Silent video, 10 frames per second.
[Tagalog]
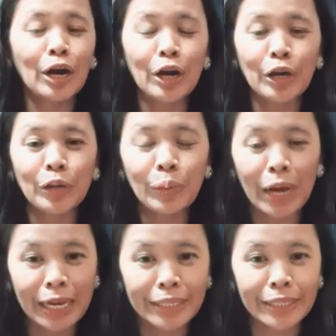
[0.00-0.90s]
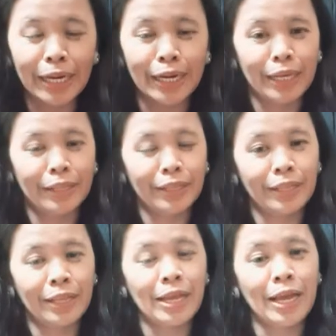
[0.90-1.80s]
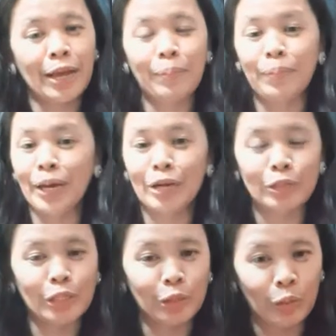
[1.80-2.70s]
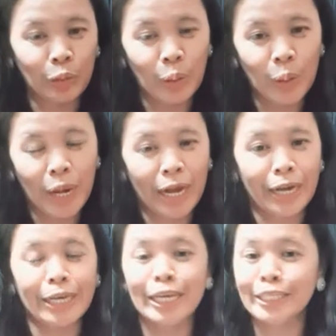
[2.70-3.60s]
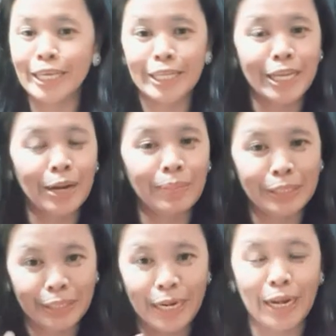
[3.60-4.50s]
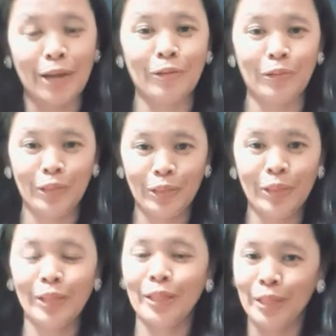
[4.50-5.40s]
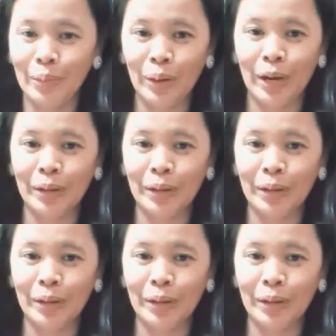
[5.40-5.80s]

yung kalad ka rin. Pero sa totoo lang is hindi naman sila ganun. 'Di ba?